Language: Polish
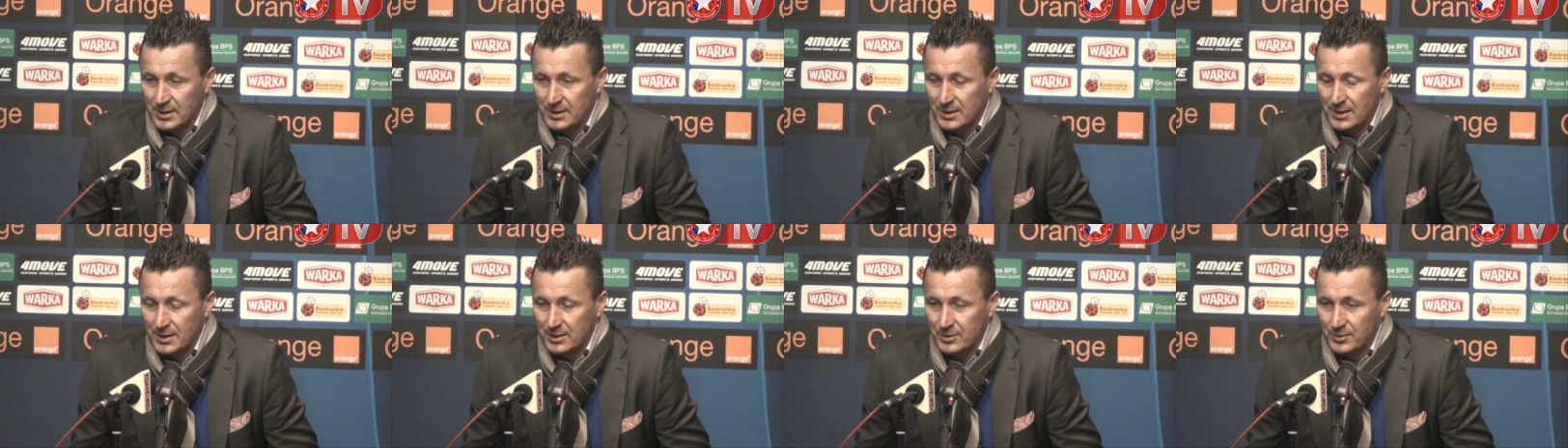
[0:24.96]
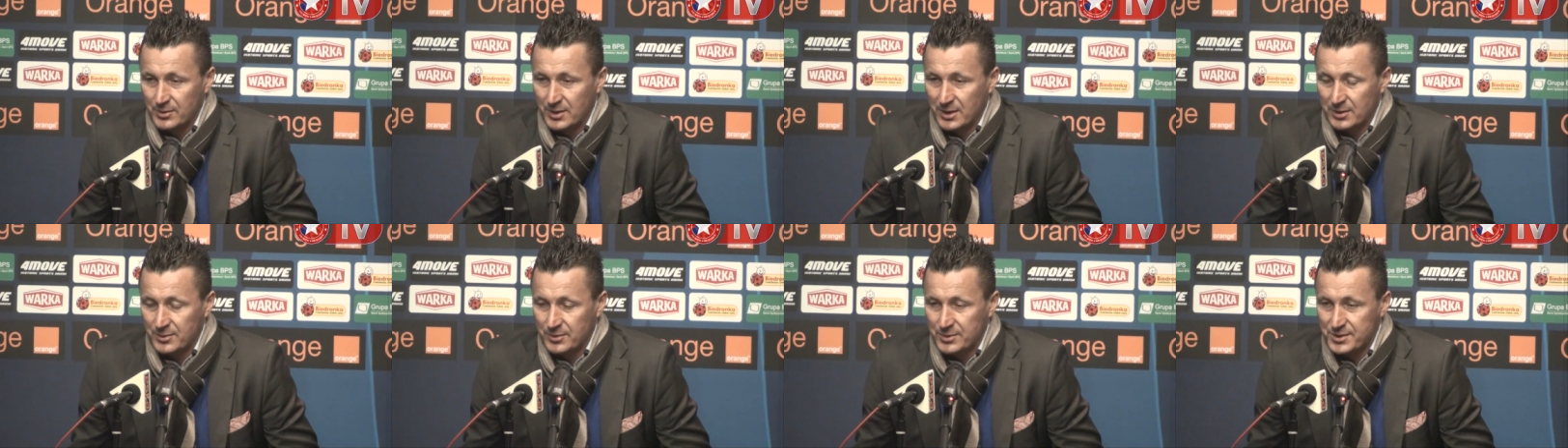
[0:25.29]
jedna i
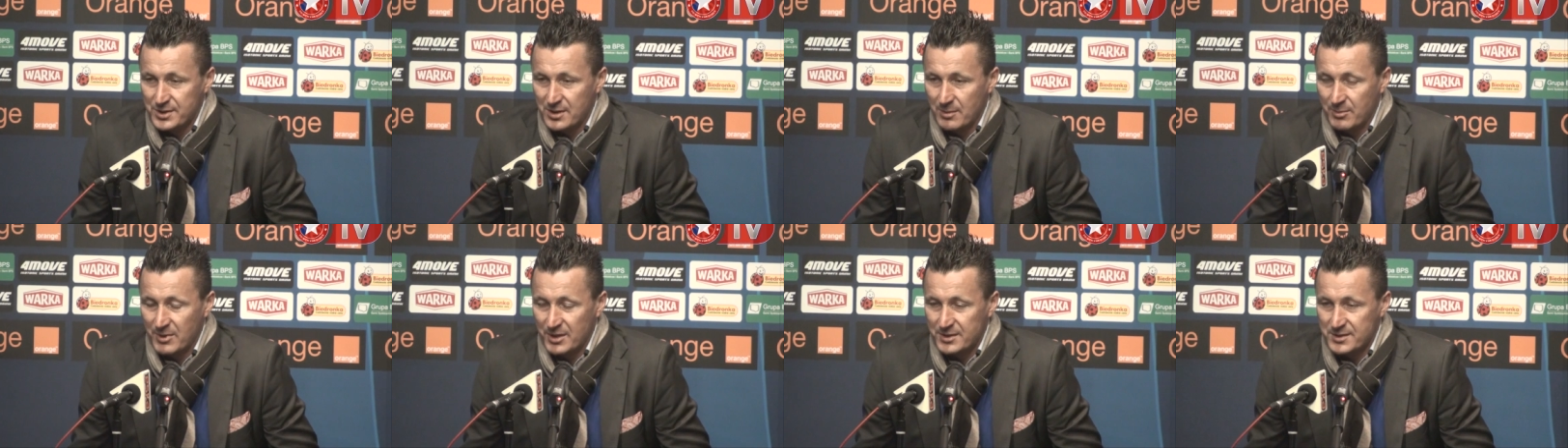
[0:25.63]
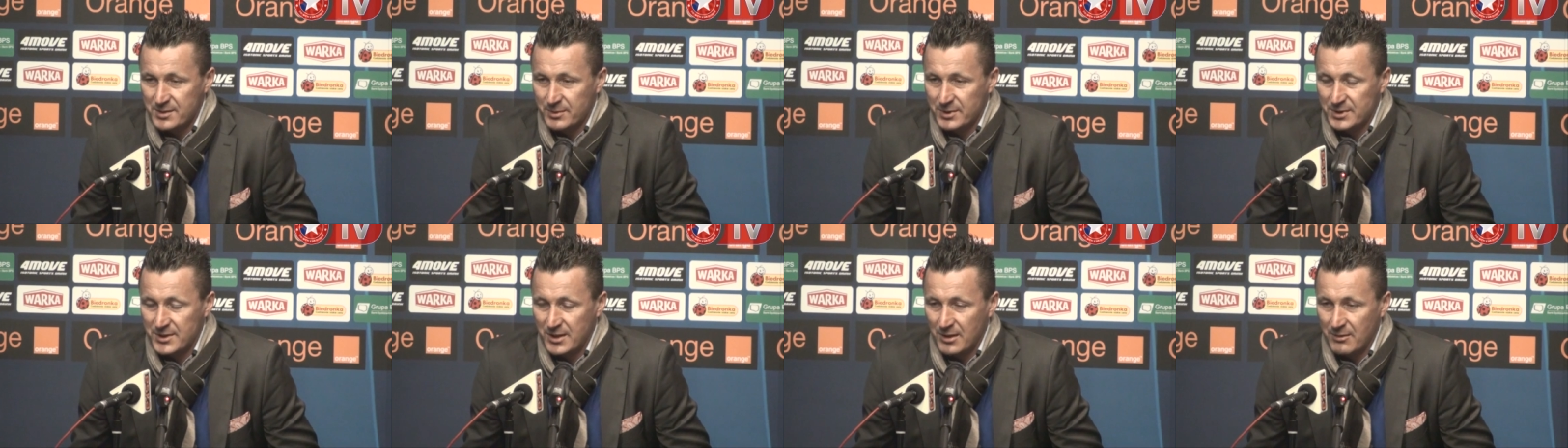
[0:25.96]
druga drużyna bardzo
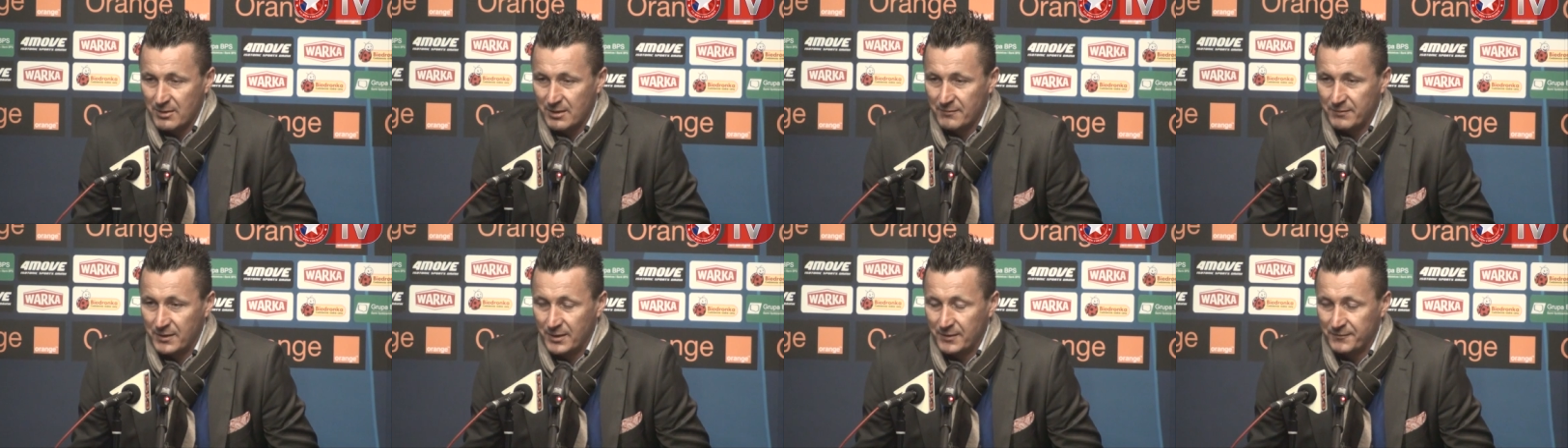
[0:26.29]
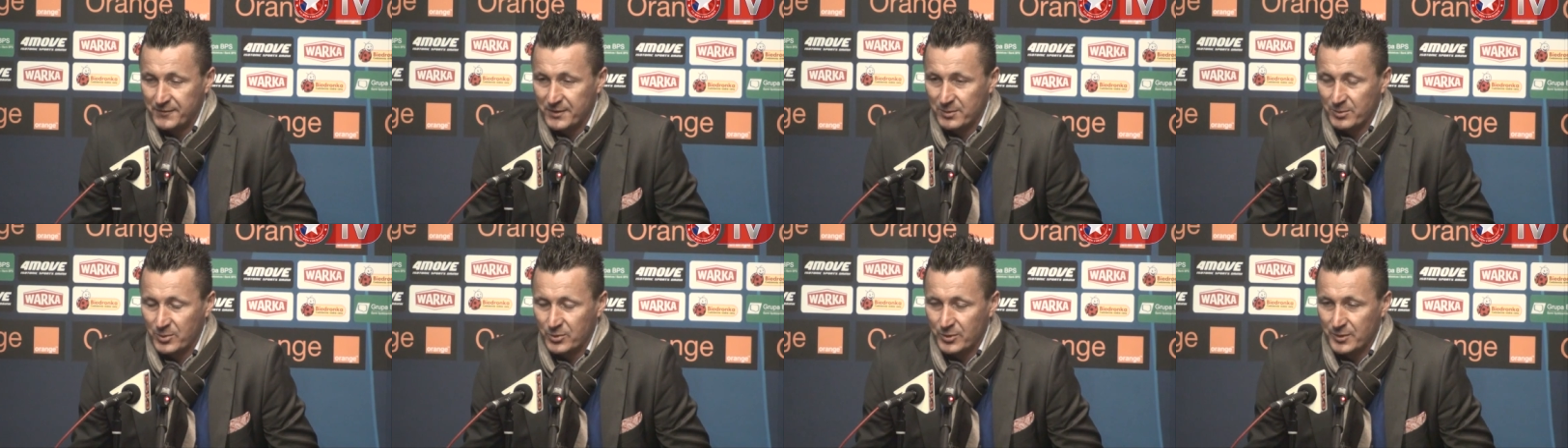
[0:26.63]
by chciała w
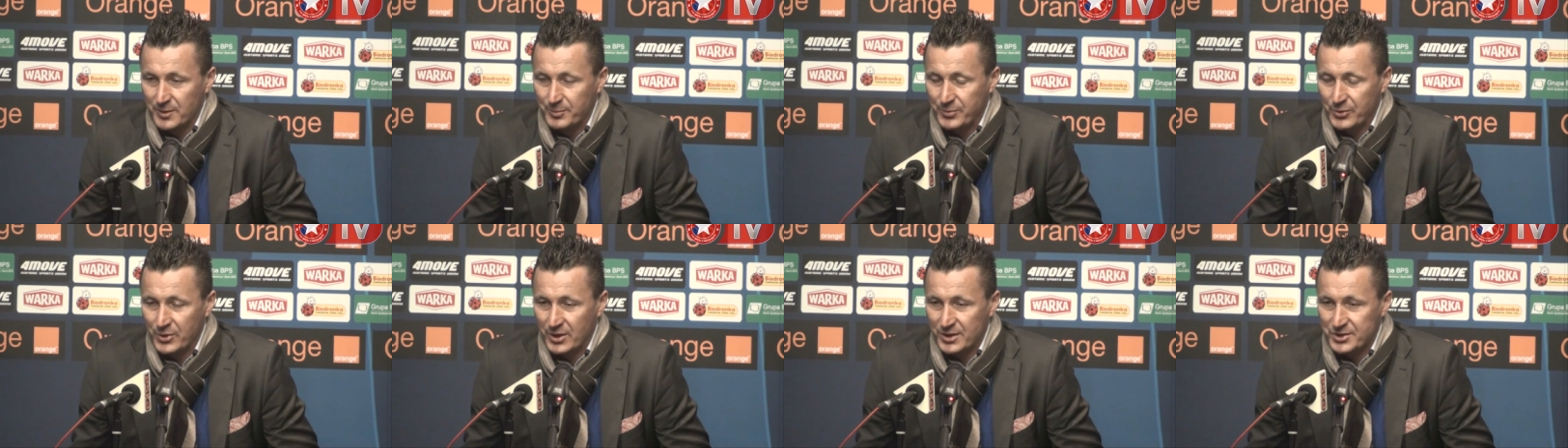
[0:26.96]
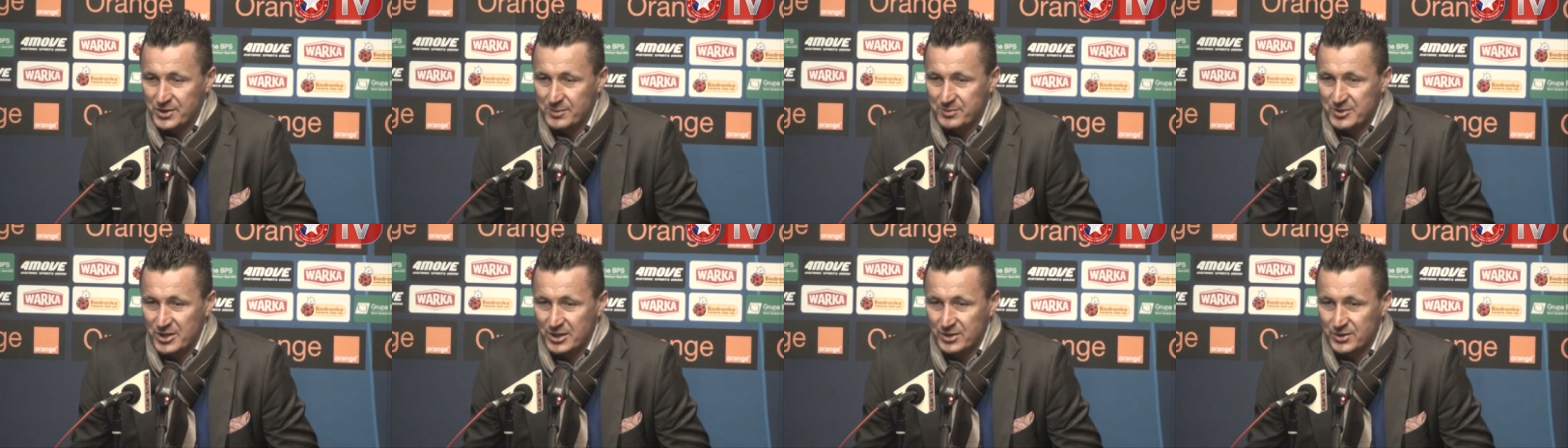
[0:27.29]
tym
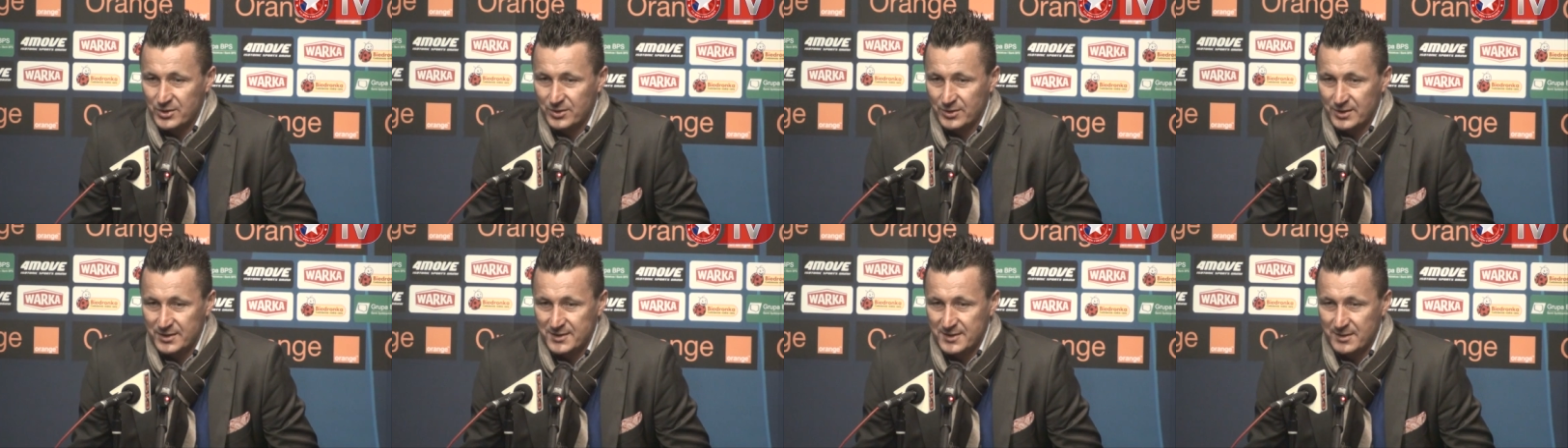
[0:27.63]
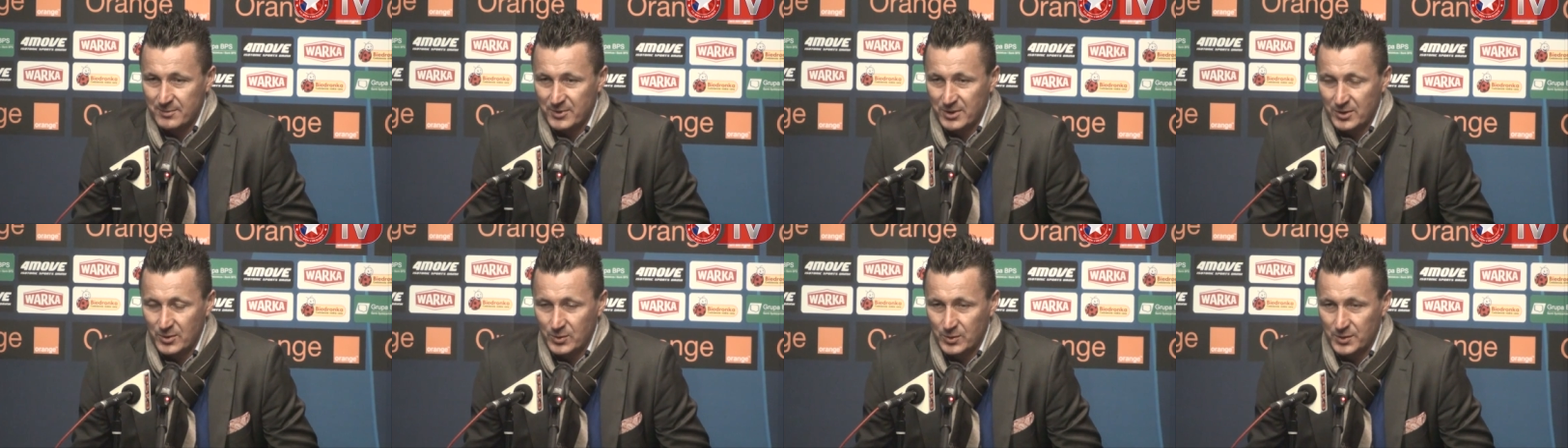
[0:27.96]
pucharze przejść do
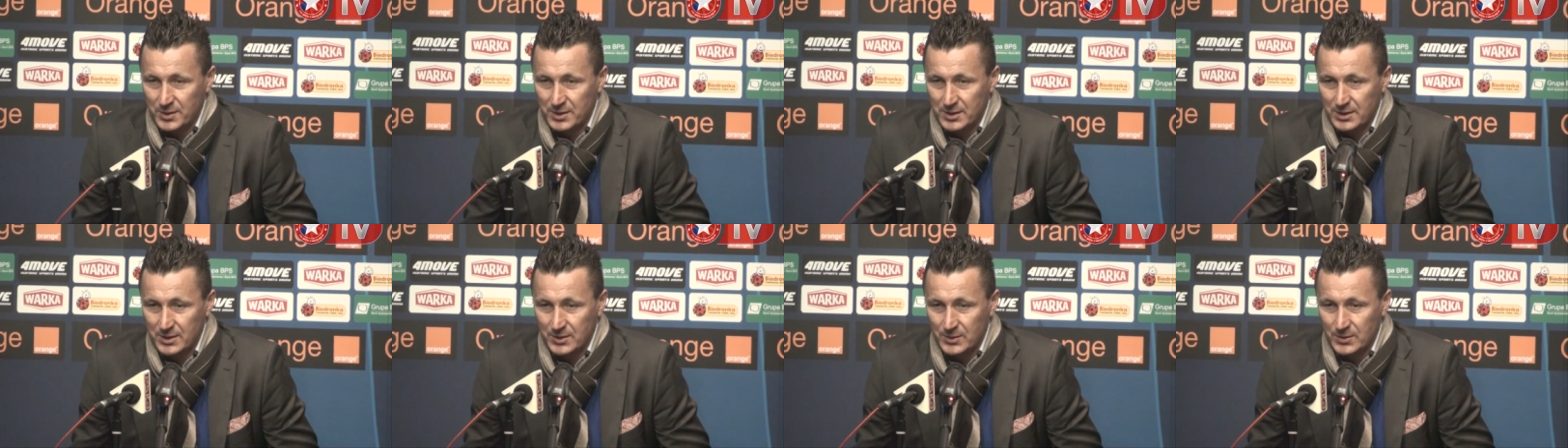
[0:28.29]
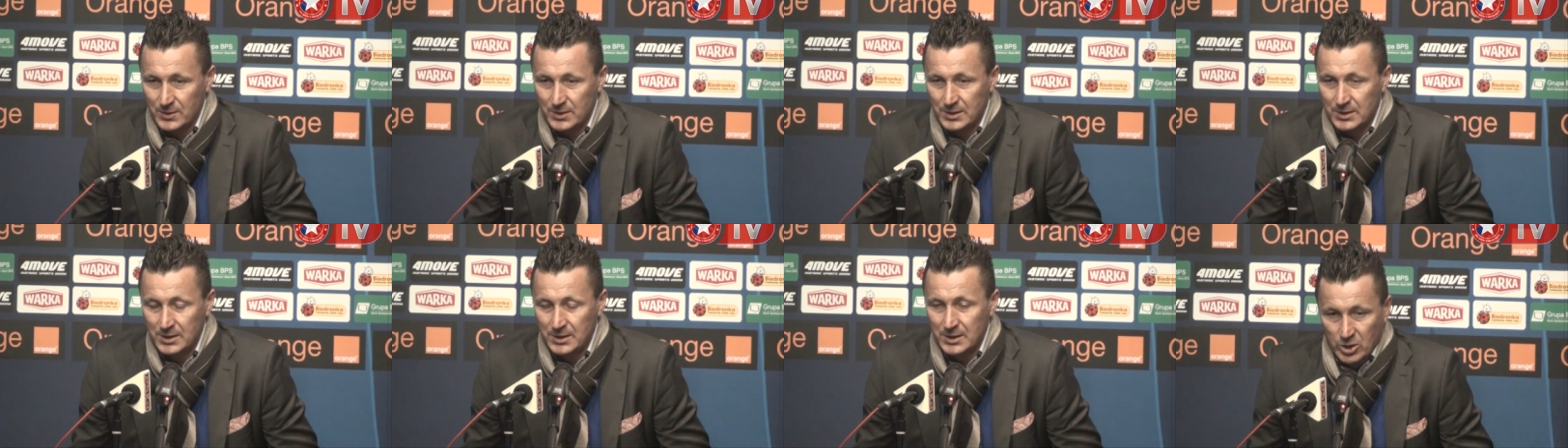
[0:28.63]
następnej rundy. No.